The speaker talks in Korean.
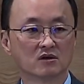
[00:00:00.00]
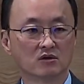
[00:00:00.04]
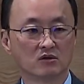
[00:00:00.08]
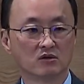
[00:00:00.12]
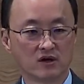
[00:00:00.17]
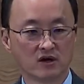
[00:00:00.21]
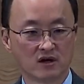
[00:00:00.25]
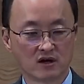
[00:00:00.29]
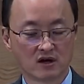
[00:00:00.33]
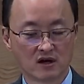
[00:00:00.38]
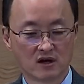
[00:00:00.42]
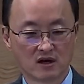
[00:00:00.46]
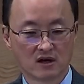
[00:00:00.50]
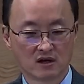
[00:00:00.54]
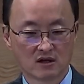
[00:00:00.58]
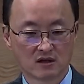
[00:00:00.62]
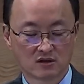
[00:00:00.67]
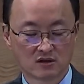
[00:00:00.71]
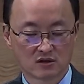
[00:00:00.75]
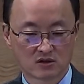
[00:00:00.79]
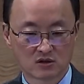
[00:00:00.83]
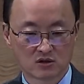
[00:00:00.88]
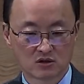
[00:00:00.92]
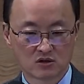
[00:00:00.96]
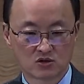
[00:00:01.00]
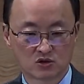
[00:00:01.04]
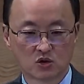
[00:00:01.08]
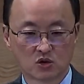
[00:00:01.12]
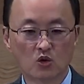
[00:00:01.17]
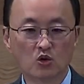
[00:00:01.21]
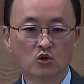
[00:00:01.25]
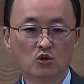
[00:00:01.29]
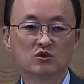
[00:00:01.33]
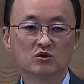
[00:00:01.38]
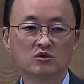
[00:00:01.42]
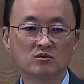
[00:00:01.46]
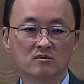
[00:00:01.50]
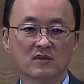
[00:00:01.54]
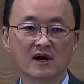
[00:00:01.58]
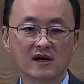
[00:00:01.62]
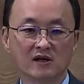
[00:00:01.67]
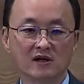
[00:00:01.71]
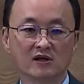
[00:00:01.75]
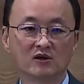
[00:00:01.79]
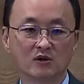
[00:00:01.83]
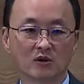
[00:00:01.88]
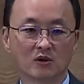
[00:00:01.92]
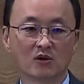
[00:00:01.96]
우리가 그 좋은
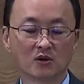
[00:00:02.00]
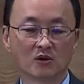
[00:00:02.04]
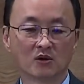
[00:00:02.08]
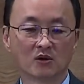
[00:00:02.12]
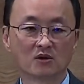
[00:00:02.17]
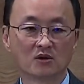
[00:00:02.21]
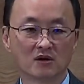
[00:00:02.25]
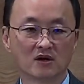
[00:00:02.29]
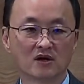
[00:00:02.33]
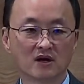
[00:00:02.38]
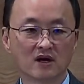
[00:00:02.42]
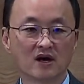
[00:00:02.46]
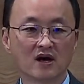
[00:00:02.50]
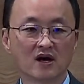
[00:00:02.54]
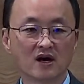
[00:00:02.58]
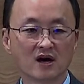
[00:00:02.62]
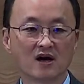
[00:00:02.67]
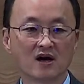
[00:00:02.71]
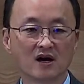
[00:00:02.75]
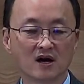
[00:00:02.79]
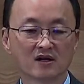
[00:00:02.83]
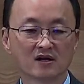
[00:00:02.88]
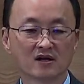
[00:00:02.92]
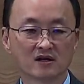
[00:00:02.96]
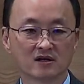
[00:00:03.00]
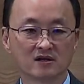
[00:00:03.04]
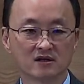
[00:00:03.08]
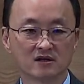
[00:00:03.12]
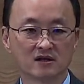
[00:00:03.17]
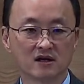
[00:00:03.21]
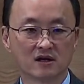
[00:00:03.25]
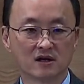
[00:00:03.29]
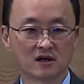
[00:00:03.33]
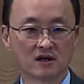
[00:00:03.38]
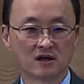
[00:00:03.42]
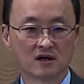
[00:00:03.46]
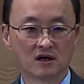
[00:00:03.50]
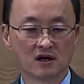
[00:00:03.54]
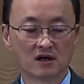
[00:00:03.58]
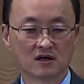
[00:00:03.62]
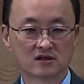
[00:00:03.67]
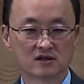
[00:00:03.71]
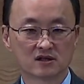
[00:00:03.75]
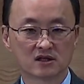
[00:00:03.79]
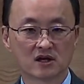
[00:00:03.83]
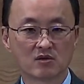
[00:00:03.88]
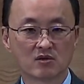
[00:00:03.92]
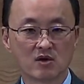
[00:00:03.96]
말도 해야 하는
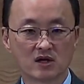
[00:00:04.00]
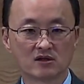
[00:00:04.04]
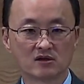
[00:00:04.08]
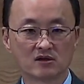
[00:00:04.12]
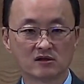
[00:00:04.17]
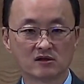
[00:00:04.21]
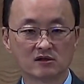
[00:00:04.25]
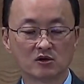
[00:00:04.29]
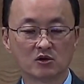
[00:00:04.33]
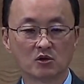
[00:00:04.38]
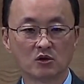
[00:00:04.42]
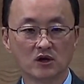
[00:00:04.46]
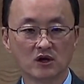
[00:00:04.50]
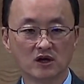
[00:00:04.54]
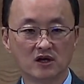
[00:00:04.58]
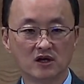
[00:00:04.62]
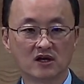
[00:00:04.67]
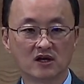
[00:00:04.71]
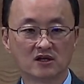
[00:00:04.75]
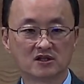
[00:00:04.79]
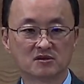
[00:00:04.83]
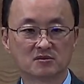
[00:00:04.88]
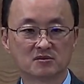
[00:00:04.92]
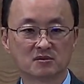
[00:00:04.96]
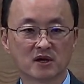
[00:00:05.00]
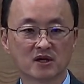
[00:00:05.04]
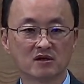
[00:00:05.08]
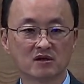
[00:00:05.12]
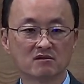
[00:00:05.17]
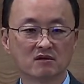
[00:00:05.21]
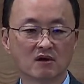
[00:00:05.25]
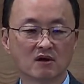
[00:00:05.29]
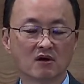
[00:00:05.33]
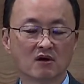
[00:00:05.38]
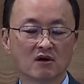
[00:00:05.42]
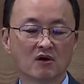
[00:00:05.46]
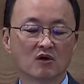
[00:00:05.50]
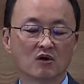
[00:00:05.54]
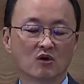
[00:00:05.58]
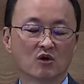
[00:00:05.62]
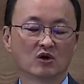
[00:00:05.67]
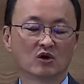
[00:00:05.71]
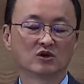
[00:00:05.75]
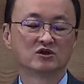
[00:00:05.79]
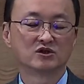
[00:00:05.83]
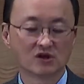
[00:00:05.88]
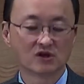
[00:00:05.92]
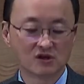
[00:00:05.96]
아, 상황들도 있겠지만은
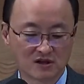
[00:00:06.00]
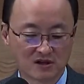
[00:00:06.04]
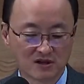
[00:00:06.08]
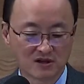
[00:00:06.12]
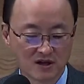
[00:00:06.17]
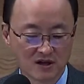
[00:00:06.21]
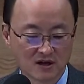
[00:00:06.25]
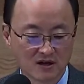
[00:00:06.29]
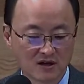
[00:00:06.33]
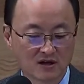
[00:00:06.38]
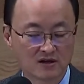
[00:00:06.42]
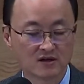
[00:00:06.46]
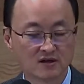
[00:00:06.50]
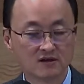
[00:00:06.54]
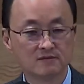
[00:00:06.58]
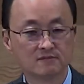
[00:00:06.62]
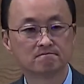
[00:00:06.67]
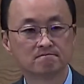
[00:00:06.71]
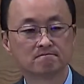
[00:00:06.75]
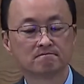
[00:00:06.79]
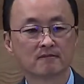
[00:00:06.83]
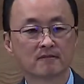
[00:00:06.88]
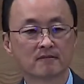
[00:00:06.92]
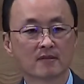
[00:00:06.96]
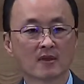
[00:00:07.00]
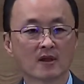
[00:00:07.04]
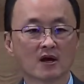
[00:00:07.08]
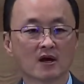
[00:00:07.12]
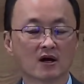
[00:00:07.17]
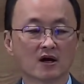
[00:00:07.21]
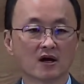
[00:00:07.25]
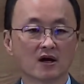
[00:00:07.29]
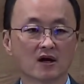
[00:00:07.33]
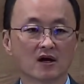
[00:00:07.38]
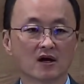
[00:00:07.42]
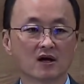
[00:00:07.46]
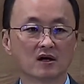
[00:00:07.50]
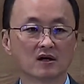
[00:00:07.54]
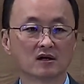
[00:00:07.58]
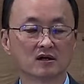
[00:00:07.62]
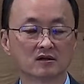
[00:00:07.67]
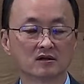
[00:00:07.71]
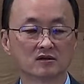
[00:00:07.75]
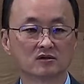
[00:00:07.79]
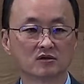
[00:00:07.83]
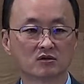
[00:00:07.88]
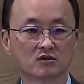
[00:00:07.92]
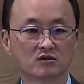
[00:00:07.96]
어쩔 때는
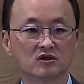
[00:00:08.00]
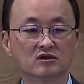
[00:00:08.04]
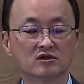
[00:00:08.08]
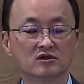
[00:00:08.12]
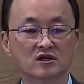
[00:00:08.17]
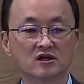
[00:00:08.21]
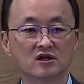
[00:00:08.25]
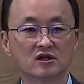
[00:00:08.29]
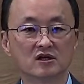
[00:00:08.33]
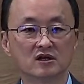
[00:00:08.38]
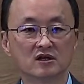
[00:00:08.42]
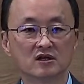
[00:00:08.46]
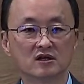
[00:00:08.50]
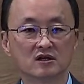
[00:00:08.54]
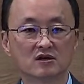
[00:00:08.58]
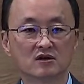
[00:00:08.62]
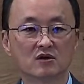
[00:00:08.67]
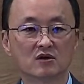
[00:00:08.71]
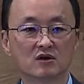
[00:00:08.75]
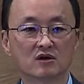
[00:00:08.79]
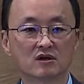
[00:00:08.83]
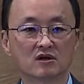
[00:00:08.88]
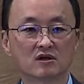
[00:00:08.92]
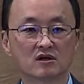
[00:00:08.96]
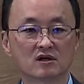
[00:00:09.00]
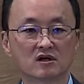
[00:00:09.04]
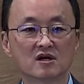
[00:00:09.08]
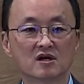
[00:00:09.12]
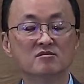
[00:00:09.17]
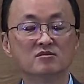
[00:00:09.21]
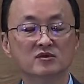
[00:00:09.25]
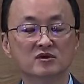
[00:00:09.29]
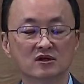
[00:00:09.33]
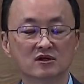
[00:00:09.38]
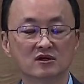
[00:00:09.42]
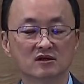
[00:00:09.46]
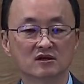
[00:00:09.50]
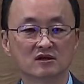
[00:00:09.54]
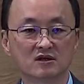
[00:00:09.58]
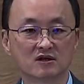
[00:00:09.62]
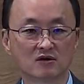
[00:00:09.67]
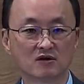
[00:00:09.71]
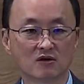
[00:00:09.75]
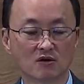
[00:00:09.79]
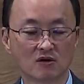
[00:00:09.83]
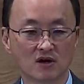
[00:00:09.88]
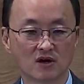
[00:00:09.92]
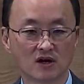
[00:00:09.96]
아, 또 듣기 그 힘든
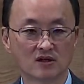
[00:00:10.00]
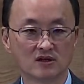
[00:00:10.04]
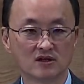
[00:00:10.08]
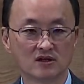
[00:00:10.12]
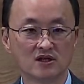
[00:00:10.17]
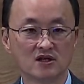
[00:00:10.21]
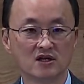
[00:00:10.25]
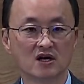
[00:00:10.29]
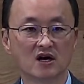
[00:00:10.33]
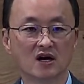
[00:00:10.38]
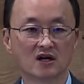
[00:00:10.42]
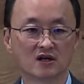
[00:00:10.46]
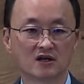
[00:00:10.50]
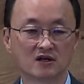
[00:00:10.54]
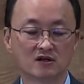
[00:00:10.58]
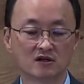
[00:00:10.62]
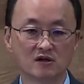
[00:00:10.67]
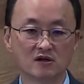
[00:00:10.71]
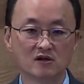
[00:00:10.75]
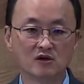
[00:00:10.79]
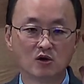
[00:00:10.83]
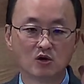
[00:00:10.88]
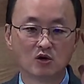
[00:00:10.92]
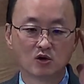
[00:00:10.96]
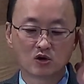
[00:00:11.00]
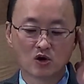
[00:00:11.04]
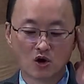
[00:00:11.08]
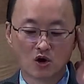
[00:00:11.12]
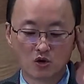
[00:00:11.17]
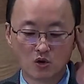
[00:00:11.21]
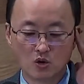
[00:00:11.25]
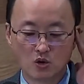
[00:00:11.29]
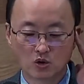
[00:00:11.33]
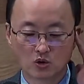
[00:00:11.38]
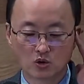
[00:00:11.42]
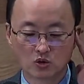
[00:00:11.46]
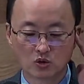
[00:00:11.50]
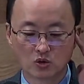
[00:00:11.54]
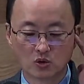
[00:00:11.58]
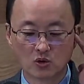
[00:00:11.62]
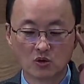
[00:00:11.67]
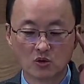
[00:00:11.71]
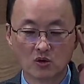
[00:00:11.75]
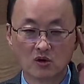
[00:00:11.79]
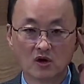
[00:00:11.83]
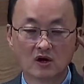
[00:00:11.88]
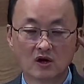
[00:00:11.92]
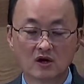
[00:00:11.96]
그러한 이야기들도
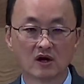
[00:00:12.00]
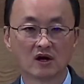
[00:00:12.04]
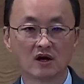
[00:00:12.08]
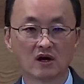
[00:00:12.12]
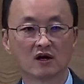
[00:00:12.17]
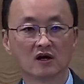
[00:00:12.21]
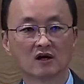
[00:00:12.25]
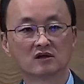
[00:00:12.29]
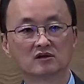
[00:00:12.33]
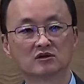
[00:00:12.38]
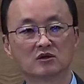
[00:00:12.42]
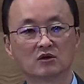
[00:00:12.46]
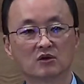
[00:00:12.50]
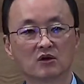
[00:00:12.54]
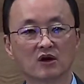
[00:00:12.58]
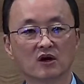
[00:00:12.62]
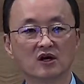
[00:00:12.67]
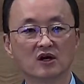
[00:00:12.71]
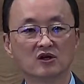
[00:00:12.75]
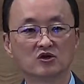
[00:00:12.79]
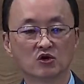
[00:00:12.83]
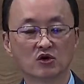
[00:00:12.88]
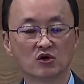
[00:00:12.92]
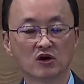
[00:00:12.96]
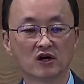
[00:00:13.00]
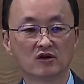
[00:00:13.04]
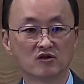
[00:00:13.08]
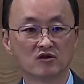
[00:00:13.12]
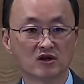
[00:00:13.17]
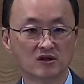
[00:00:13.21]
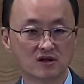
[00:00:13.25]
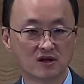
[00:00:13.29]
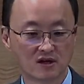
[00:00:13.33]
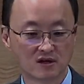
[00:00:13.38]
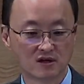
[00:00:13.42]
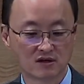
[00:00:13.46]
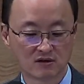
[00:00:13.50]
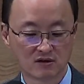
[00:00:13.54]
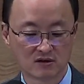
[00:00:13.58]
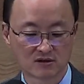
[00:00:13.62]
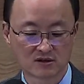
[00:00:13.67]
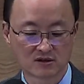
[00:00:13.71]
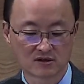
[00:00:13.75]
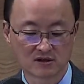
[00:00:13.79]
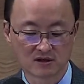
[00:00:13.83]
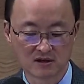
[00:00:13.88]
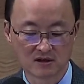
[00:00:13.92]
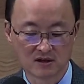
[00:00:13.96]
경고도 아, 또 해줘야 된다는
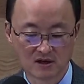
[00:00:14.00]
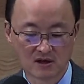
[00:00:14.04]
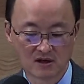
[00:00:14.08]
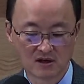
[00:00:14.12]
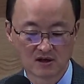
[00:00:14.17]
것을